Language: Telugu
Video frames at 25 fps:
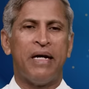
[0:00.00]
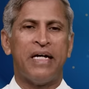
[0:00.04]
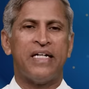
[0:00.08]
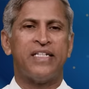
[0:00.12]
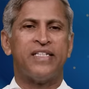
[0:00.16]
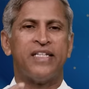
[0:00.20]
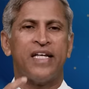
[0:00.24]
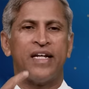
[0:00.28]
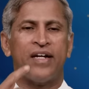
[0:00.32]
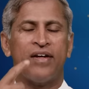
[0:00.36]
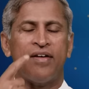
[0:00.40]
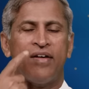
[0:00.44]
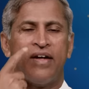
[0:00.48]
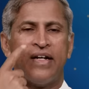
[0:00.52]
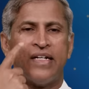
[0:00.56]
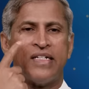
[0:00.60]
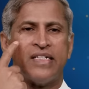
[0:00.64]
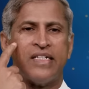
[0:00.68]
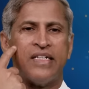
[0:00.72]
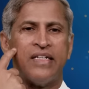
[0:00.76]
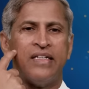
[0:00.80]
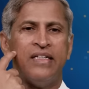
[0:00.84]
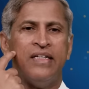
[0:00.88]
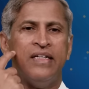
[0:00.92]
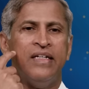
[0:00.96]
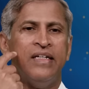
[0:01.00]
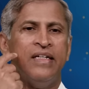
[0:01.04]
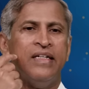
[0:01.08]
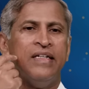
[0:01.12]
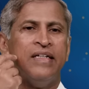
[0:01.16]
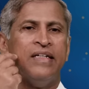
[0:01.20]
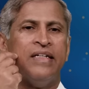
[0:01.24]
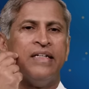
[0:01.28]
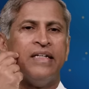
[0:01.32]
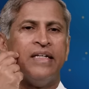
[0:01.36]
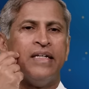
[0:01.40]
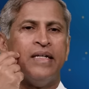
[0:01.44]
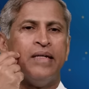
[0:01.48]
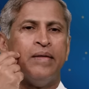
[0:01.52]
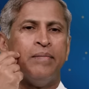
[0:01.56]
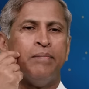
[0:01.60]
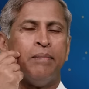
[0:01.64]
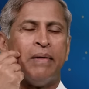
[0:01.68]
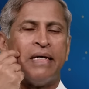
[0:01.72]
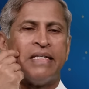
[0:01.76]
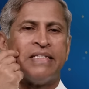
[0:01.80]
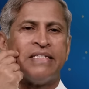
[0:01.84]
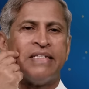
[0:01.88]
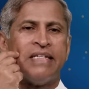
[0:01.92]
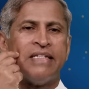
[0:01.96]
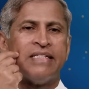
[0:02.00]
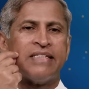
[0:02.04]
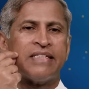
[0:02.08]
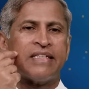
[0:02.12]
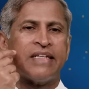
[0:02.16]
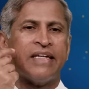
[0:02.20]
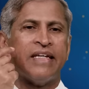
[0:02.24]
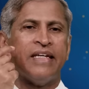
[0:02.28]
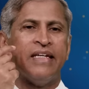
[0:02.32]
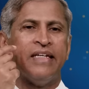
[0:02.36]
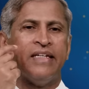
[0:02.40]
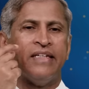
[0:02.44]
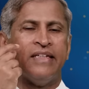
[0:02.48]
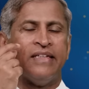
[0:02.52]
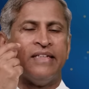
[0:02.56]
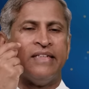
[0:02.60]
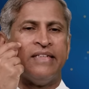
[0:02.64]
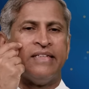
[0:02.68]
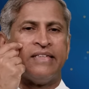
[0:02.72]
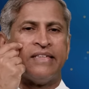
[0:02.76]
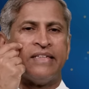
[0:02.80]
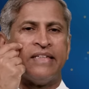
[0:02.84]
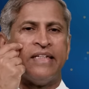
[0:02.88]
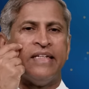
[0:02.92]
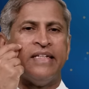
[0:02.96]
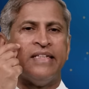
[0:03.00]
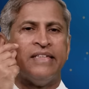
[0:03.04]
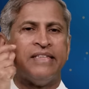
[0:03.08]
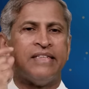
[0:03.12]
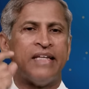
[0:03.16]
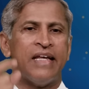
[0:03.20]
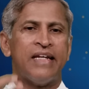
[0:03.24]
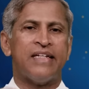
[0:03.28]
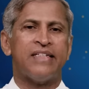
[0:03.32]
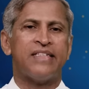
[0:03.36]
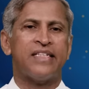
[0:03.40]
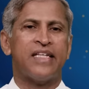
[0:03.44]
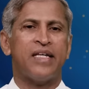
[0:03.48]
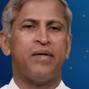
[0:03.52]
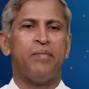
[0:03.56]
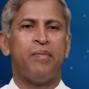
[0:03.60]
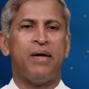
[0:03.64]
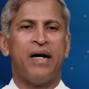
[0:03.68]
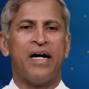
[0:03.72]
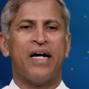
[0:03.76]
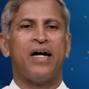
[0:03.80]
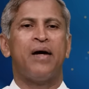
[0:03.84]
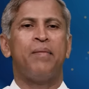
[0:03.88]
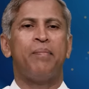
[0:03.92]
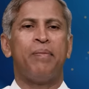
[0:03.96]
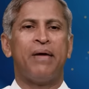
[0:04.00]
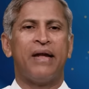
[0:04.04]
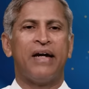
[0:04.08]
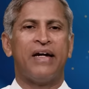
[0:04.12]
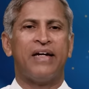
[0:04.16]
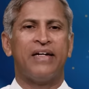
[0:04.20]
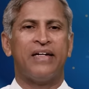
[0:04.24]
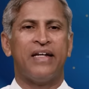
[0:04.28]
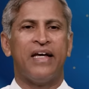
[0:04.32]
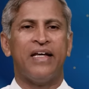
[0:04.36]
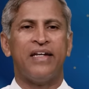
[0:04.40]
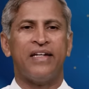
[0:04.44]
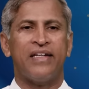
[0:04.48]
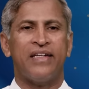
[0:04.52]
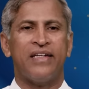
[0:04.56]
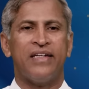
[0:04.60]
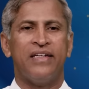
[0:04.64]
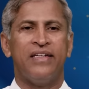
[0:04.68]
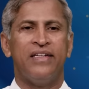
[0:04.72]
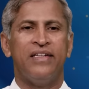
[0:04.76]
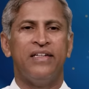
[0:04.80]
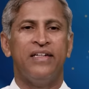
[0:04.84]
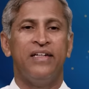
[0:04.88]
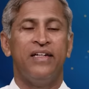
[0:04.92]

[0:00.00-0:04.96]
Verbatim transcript: బ్లడ్ సర్క్యులేషన్ ఈ మజిల్స్కి ఈ స్కిన్ సెల్స్కి బాగా పెరగటానికి